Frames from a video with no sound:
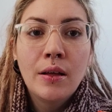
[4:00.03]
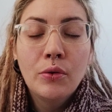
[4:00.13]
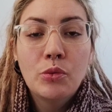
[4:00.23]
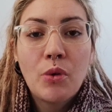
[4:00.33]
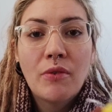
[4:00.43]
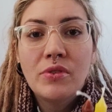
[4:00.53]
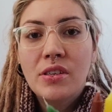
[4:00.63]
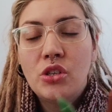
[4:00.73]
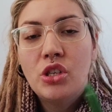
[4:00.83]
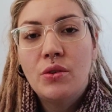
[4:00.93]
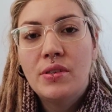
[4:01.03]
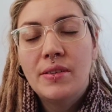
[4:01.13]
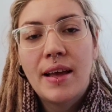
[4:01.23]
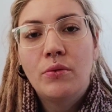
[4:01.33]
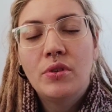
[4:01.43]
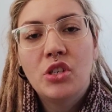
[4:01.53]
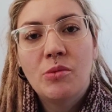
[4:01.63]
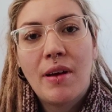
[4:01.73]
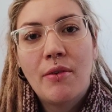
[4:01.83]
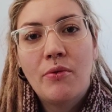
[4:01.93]
Os povos antigos celtas
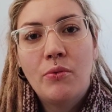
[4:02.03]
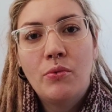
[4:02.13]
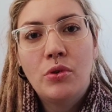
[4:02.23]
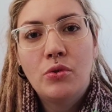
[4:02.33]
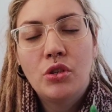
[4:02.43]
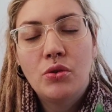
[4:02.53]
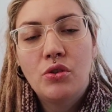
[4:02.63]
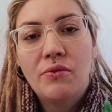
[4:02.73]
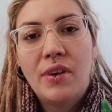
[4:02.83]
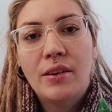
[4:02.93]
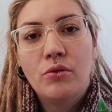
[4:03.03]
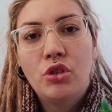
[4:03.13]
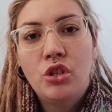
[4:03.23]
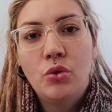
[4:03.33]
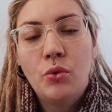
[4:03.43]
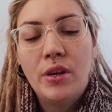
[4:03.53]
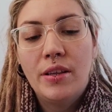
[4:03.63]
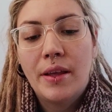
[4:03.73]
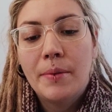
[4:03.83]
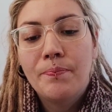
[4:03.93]
chamavam o solstício de inverno de Yule,
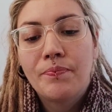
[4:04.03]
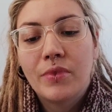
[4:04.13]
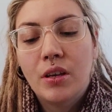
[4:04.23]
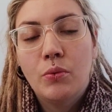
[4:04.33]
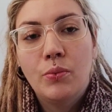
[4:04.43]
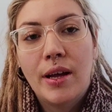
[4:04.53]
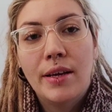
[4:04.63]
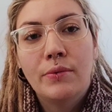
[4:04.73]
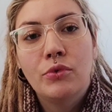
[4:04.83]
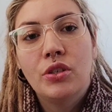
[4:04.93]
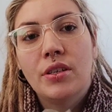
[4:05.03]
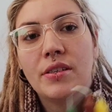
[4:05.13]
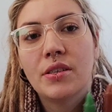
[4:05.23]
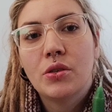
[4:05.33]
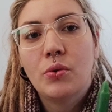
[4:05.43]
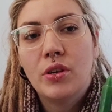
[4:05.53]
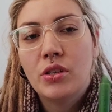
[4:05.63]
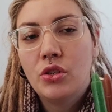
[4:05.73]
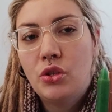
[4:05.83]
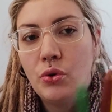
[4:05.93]
né? Então eram ditas as
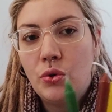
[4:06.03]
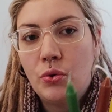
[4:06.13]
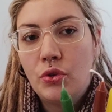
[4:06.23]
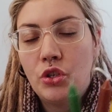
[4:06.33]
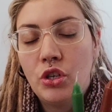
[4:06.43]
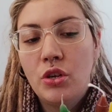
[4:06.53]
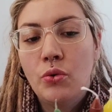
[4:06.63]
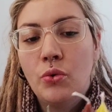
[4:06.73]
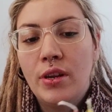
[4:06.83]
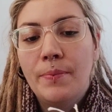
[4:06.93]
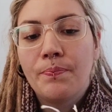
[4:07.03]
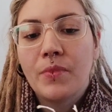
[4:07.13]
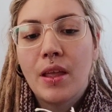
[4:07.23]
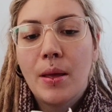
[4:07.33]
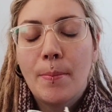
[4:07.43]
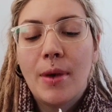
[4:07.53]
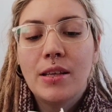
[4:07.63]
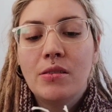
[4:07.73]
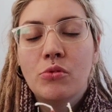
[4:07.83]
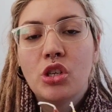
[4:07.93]
cores de, de Yule
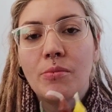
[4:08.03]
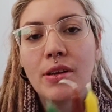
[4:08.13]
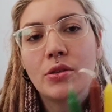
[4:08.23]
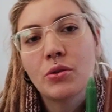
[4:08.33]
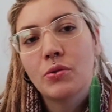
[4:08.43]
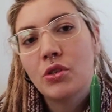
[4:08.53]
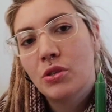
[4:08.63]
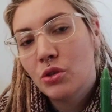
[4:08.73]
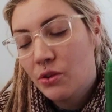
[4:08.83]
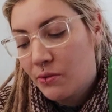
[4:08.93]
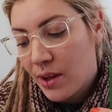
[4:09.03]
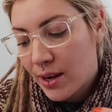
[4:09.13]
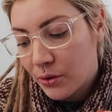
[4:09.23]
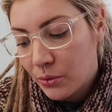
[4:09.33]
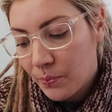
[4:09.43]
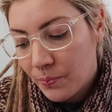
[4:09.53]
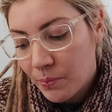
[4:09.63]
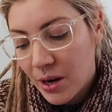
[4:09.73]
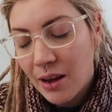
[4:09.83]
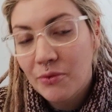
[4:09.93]
mas vamos chamar de solstício de inverno
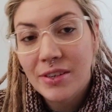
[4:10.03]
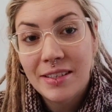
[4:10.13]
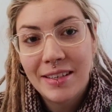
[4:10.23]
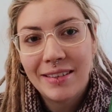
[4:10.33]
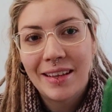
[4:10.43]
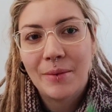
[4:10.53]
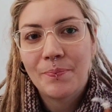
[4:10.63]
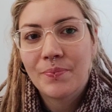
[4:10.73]
para facilitar.